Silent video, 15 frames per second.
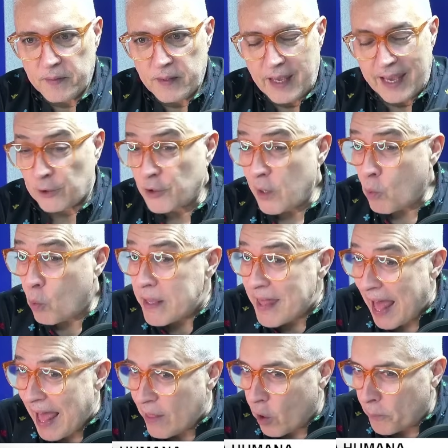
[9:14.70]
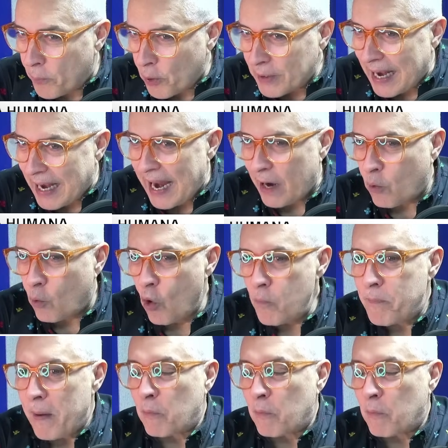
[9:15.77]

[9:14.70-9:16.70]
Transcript: Entonces, cuidado, porque la culpa,